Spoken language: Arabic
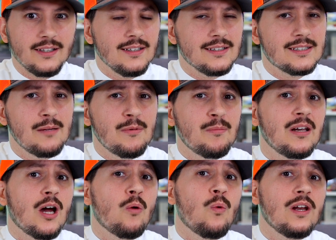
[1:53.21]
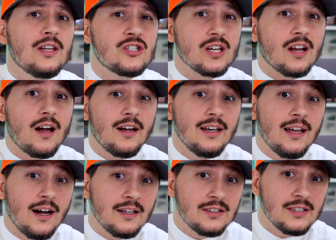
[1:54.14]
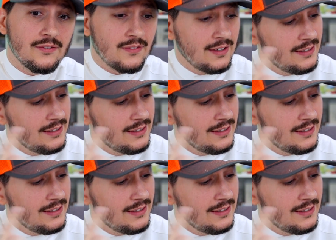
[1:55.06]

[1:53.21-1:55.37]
السبب الأول لشراء الهاتف